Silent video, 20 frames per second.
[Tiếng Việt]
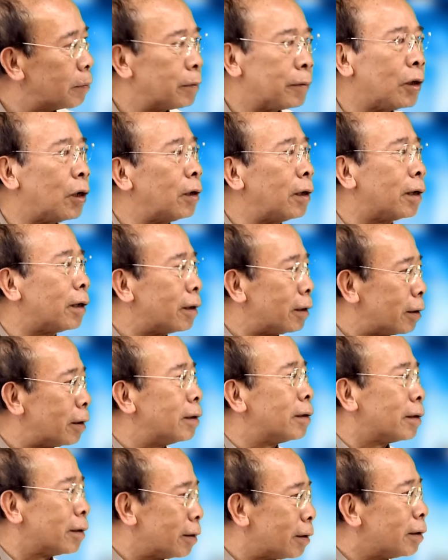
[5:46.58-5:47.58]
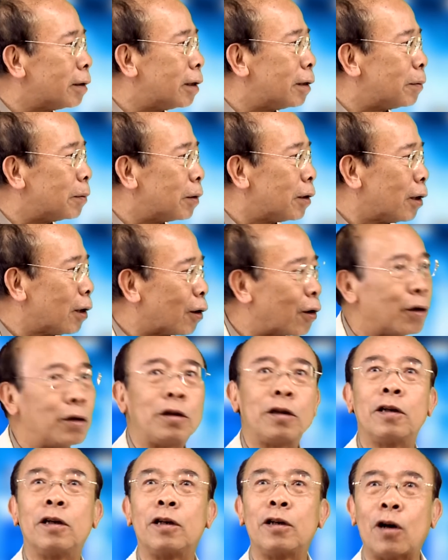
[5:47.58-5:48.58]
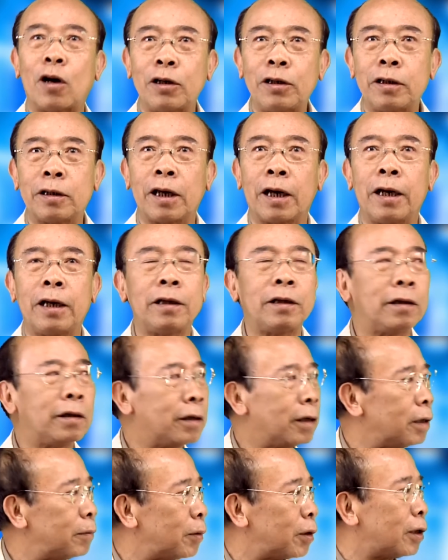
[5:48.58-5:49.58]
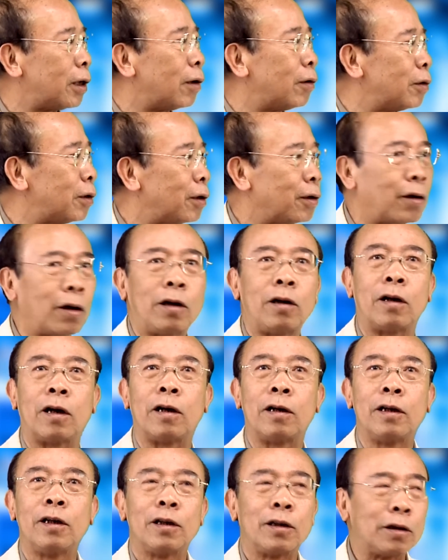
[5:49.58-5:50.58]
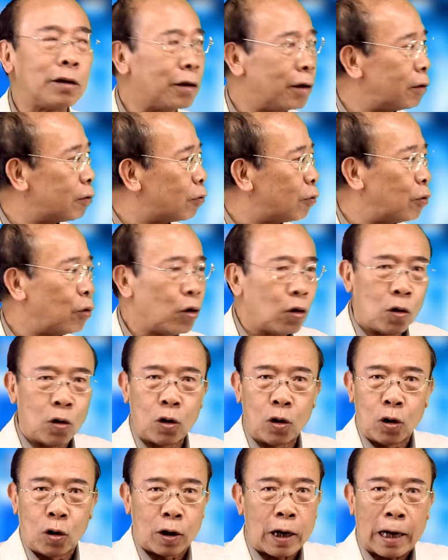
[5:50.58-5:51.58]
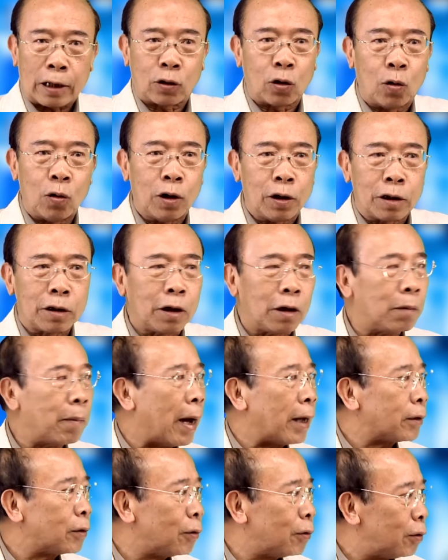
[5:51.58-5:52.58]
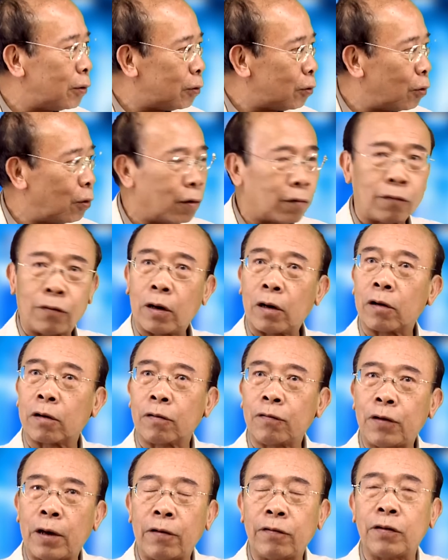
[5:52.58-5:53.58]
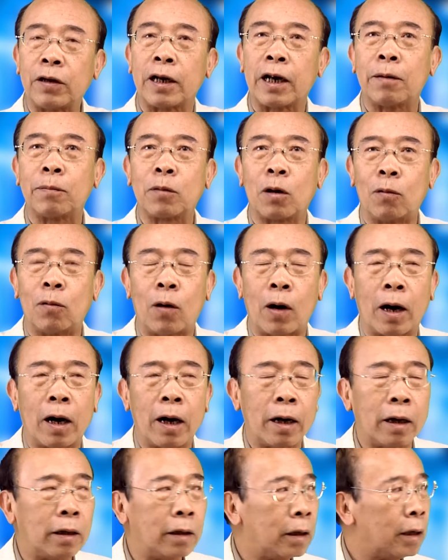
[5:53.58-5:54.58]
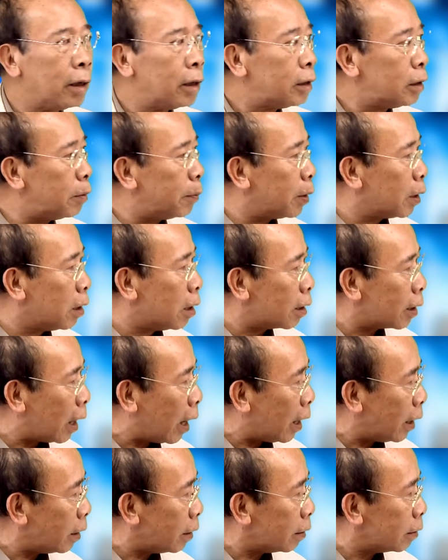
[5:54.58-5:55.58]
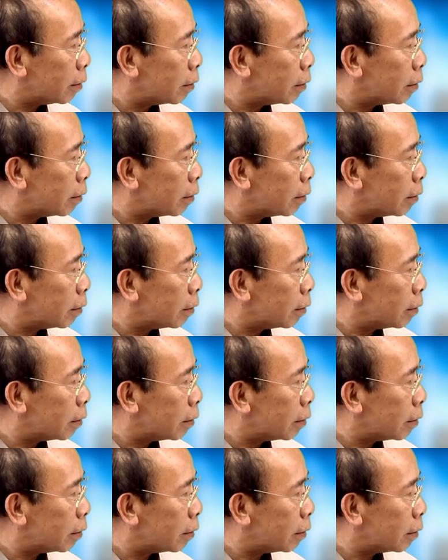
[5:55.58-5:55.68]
Đó là người có những người nói như thế, những người mà ta có thể nói là những người đa số là những người bạn tôi thuộc vào cái phe Việt Nam Cộng hòa. Nhưng mà ngược lại đó